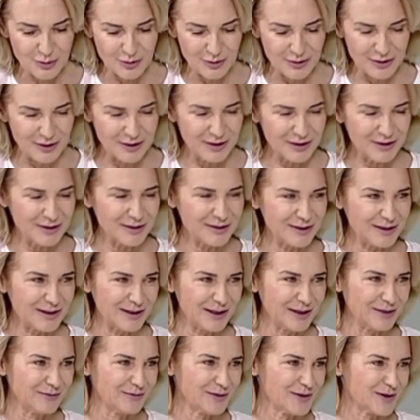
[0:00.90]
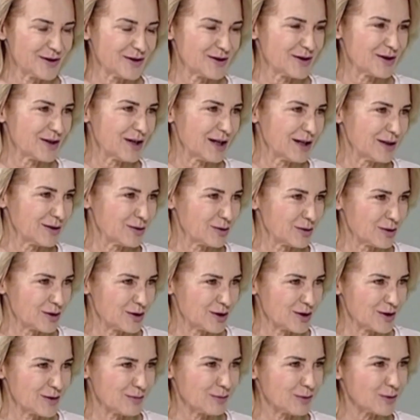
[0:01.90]
y, ile inwestycji
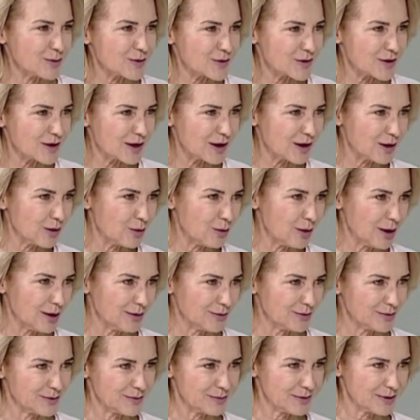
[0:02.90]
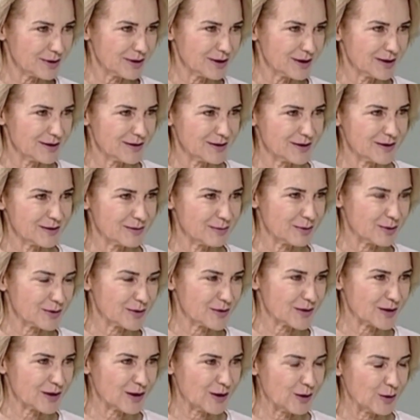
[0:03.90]
realizujecie z Polskiego Ładu, z pieniędzy z
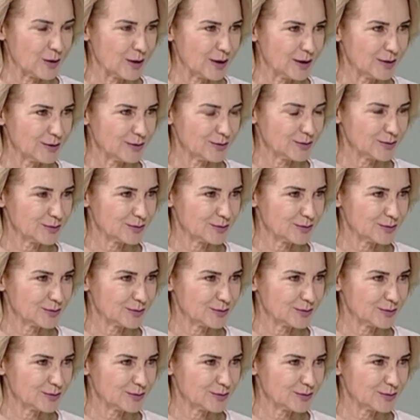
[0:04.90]
Polskiego Ładu?